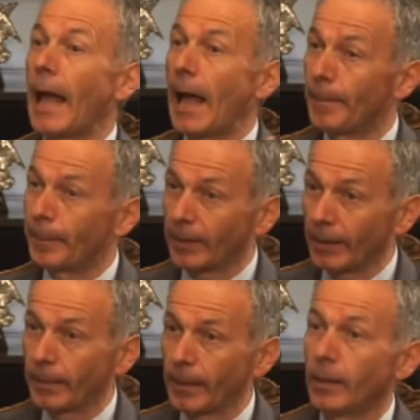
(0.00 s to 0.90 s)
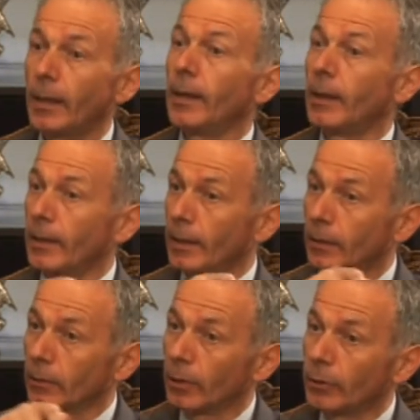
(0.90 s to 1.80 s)
empezaban
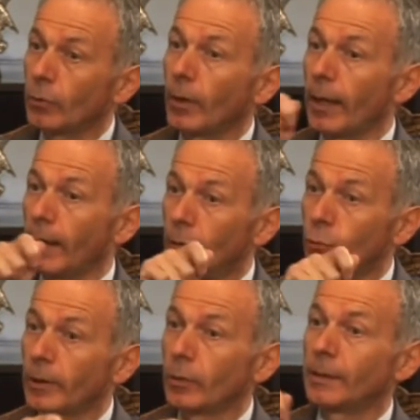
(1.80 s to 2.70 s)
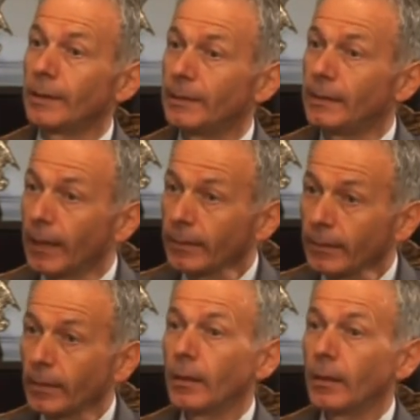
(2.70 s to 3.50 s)
recordando el número de días